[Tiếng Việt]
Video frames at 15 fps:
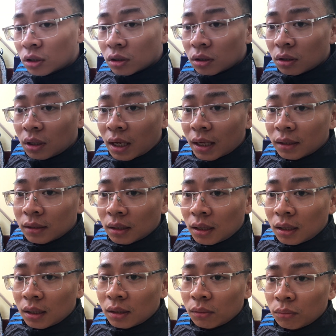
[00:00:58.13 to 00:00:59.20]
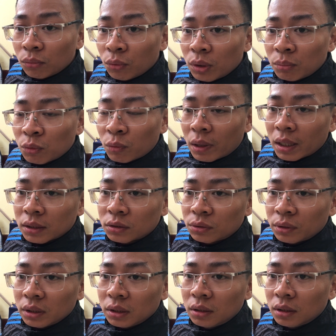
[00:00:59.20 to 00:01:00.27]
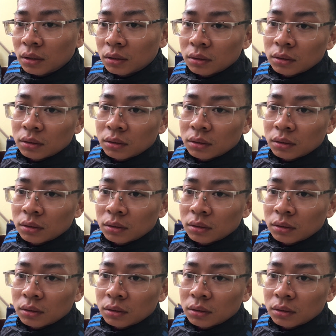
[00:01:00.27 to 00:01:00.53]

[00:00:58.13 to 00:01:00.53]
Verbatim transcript: nó ăn uh, nguyên một quả chuối ương.